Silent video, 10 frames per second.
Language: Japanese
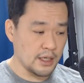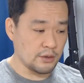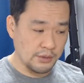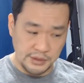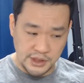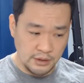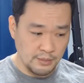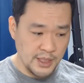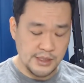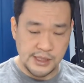独自の
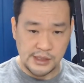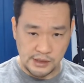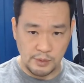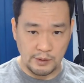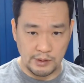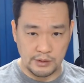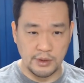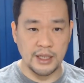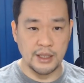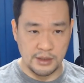面接も
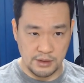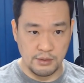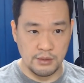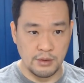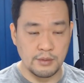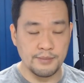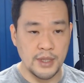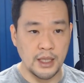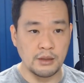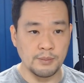加えてるんですよ、この
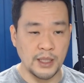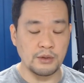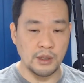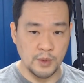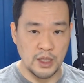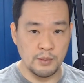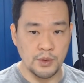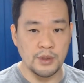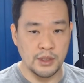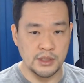えっ、ー、と、パットナムは、
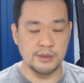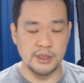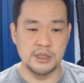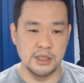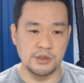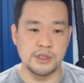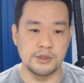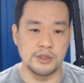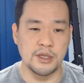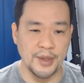より緻密な調査を
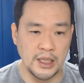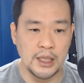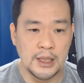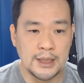するために。